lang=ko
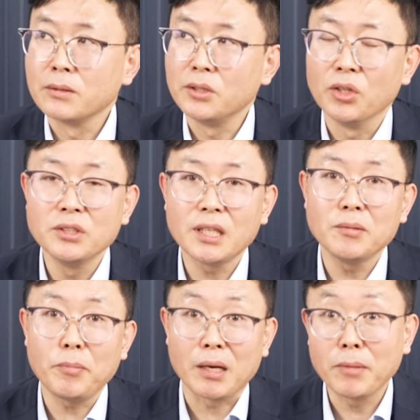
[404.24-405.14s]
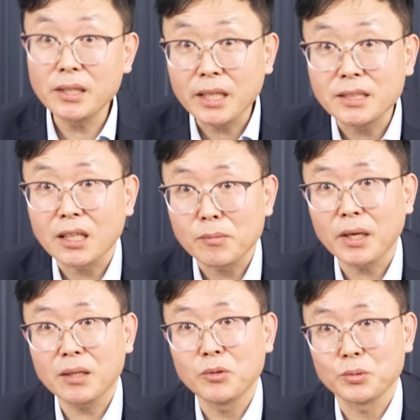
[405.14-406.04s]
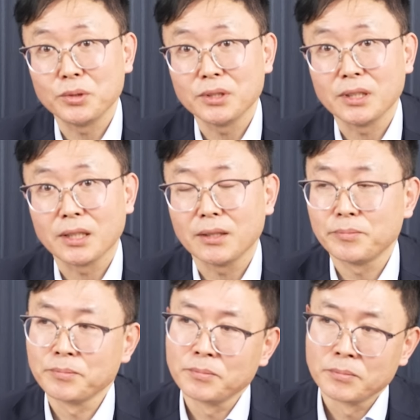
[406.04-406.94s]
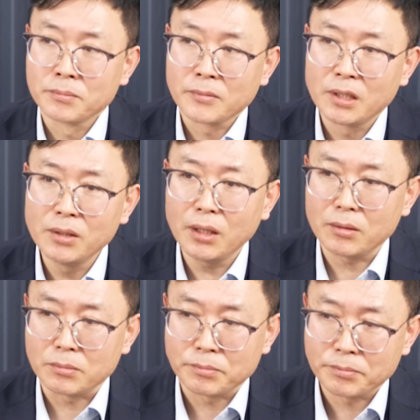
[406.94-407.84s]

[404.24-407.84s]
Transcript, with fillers: 연산 100만 대 이상을 팔아먹고 있으니까. 근데